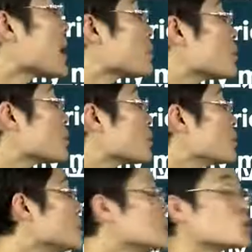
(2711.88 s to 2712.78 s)
姆，
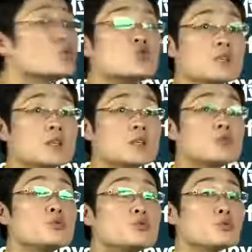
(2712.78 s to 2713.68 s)
一个著名的
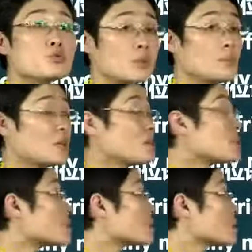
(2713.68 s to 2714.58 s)
运动员的名
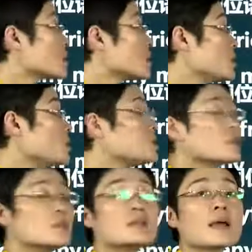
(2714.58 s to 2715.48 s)
字，一个
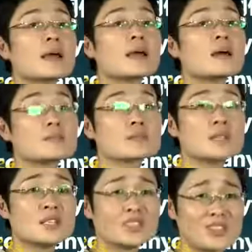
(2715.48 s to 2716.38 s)
人的代号。
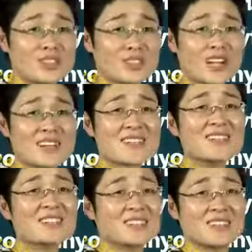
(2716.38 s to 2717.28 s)
写到他
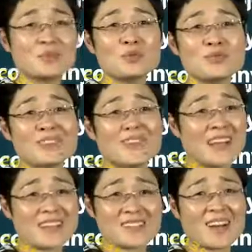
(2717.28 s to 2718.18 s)
身体的一部分的
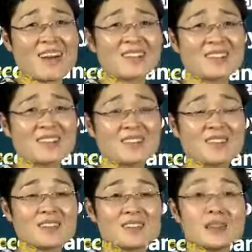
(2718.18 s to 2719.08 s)
脸上。
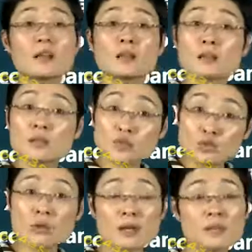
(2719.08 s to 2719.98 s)

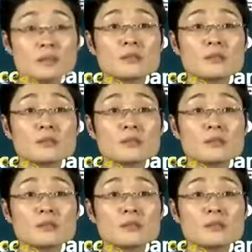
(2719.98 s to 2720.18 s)
作文，